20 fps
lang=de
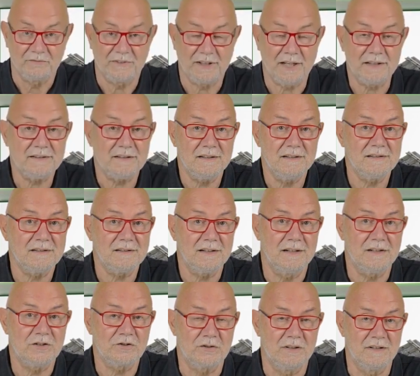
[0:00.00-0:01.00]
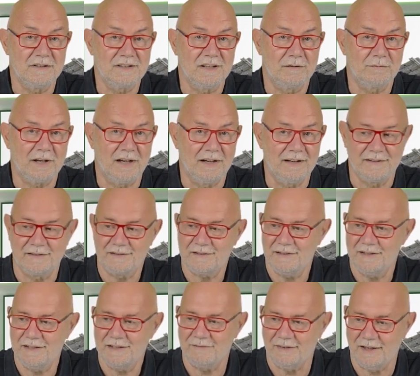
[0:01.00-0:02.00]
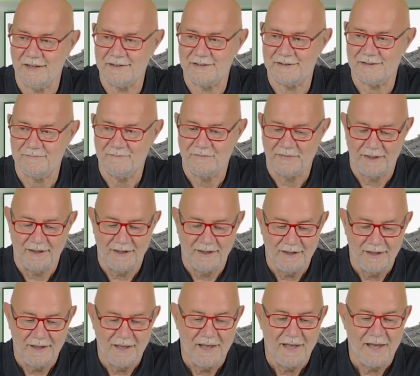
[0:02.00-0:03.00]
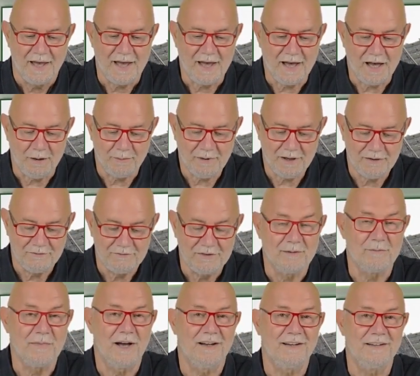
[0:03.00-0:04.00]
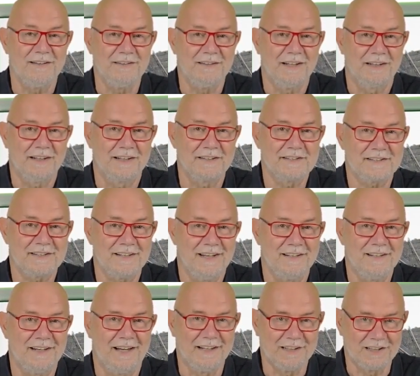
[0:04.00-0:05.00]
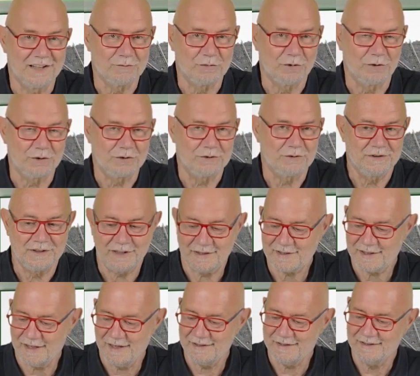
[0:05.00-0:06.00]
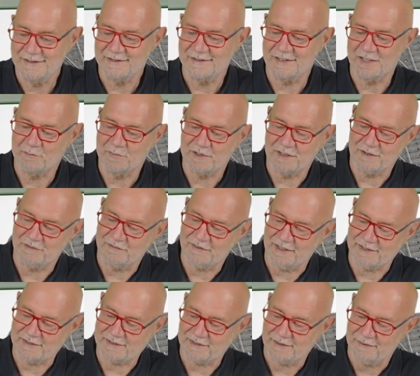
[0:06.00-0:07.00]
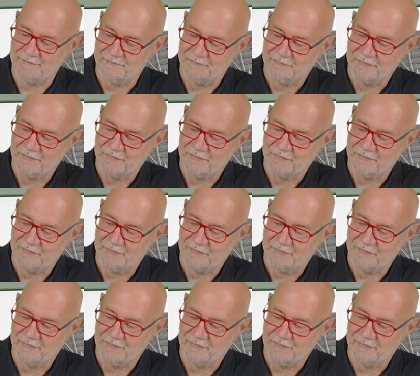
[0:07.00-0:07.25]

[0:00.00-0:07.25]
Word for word: Das ist ein stolzer Preis, ich weiß. Aber wir machen Ihnen ja jetzt ein Angebot. Und jetzt halten Sie sich bitte fest.